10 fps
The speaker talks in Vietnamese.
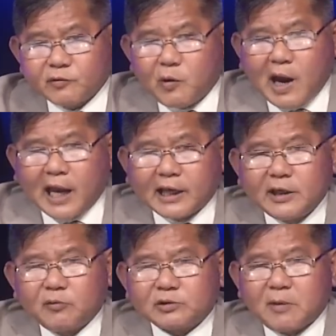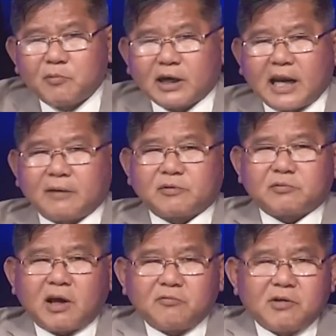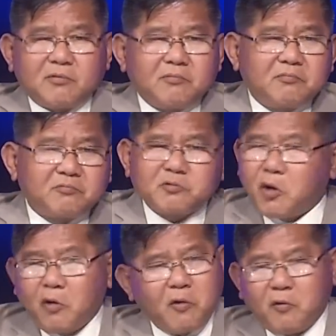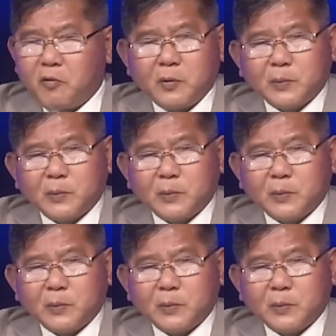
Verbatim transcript: có ai nghĩ ông trump một ngày làm tổng thống không no